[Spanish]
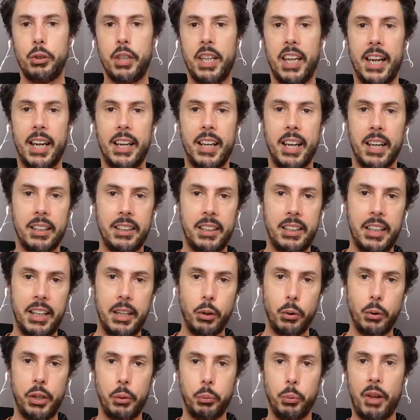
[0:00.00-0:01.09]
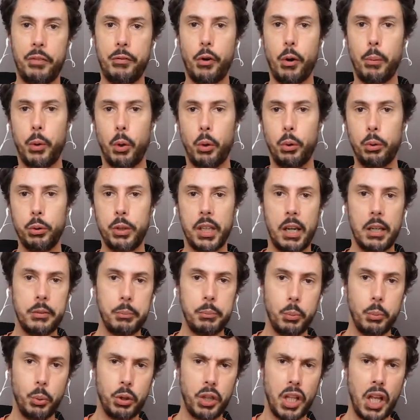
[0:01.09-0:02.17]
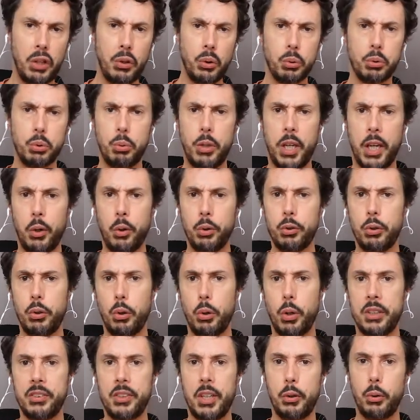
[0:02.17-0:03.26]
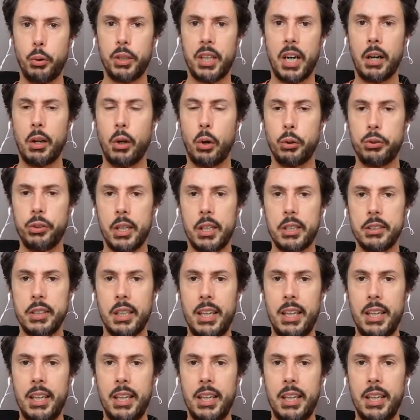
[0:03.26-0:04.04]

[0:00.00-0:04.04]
de ganar dinero de una forma u otra, montando su negocio, haciendo otras cosas.